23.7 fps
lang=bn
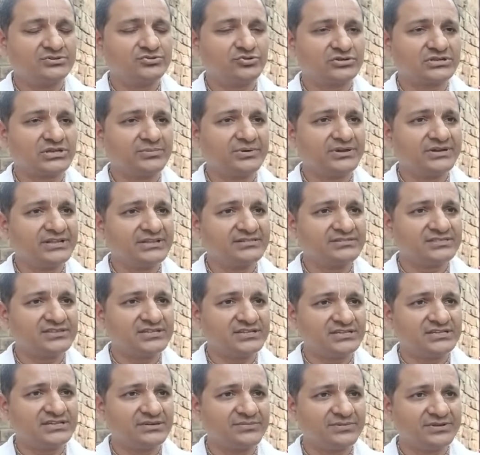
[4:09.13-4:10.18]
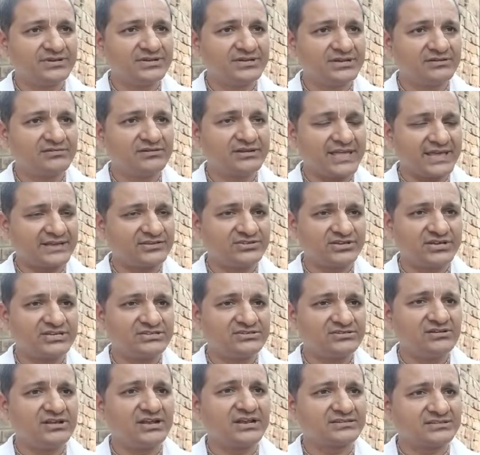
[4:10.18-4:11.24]
ছটা বান্ডেল তিনটা বান্ডেল করে এক
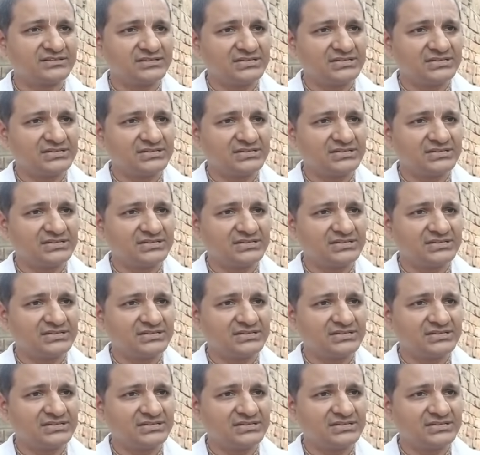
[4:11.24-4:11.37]
জায়গায় ছিল আর